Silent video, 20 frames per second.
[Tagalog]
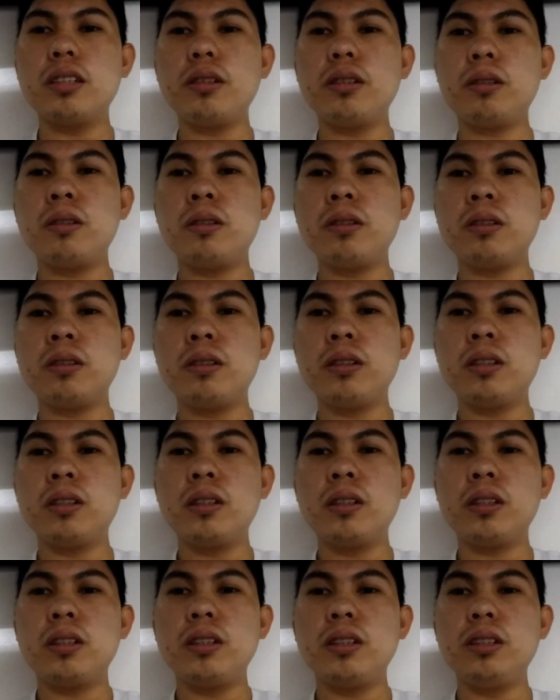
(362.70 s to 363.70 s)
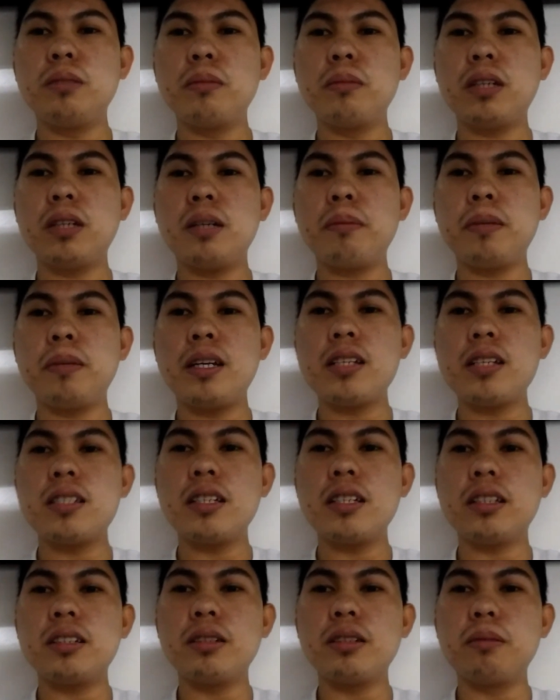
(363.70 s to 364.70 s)
inyo yung mga
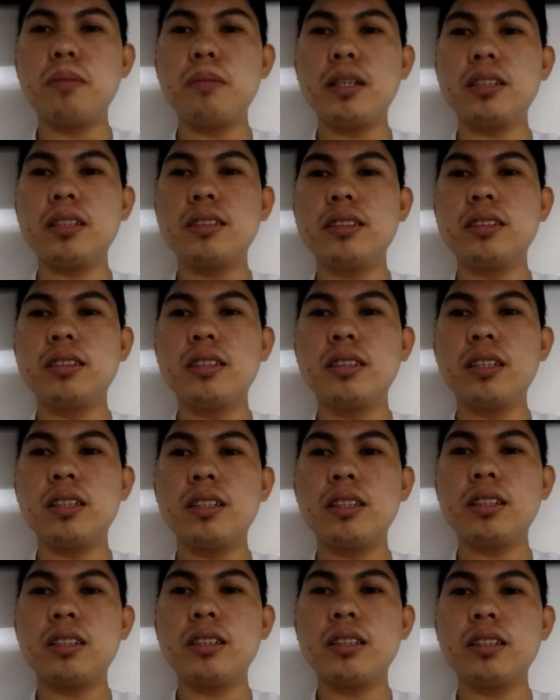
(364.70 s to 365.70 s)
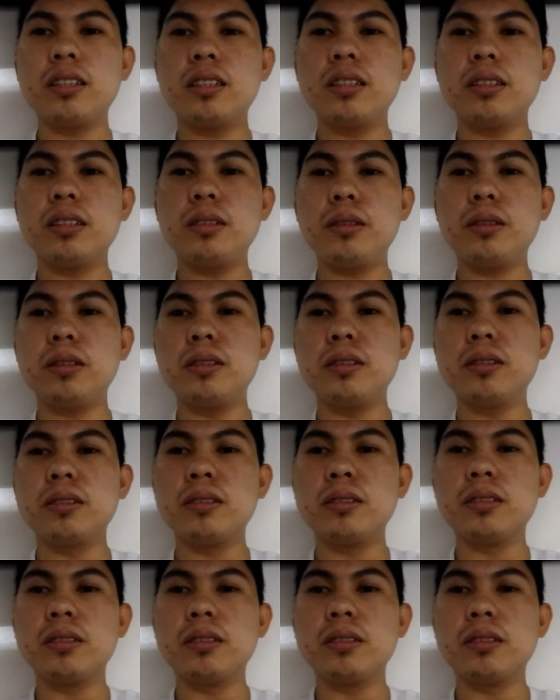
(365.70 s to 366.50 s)
basic command. Yun.